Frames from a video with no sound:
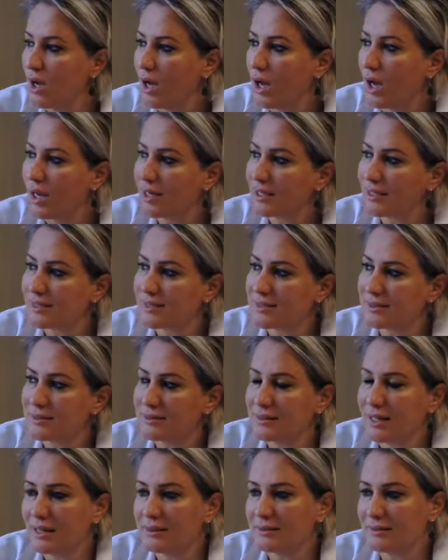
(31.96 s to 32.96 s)

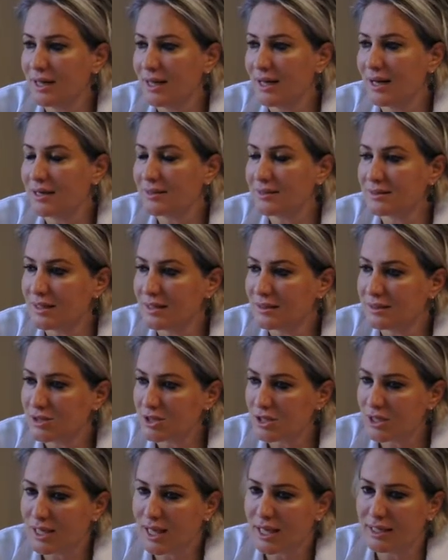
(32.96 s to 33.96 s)
Arkasından da hastanın
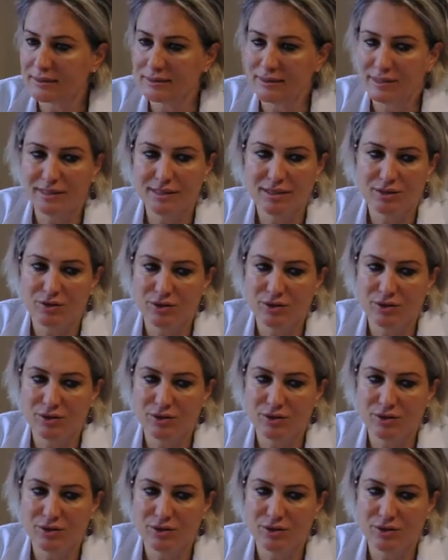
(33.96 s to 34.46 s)
şikayetlerine